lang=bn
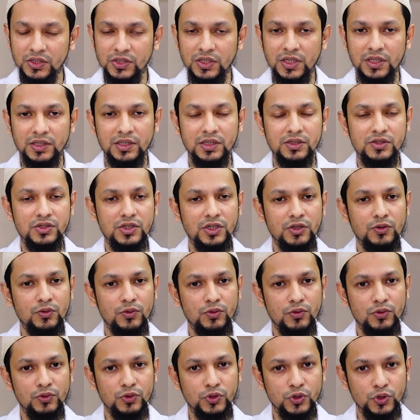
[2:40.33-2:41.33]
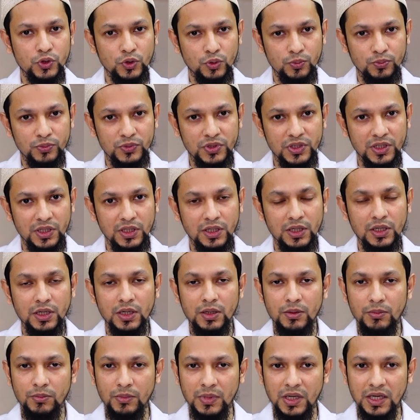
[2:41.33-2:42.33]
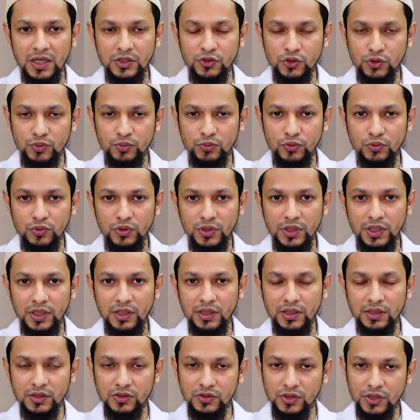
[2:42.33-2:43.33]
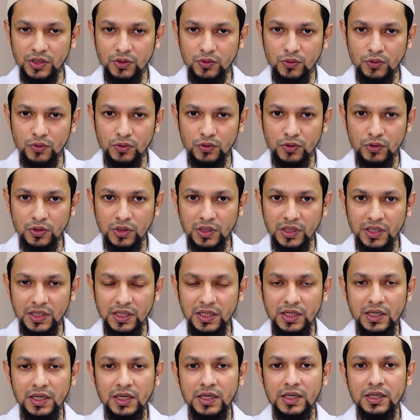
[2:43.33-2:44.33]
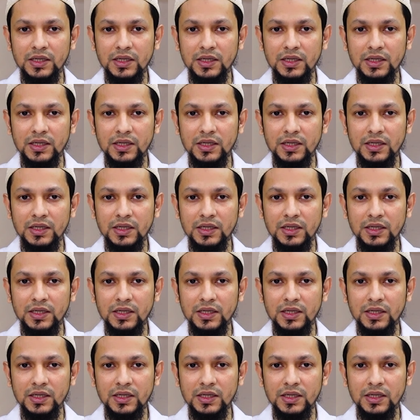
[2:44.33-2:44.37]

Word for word: সাথে যে কোনো সবজি মাছ মুরগির যে কোনো তরকারি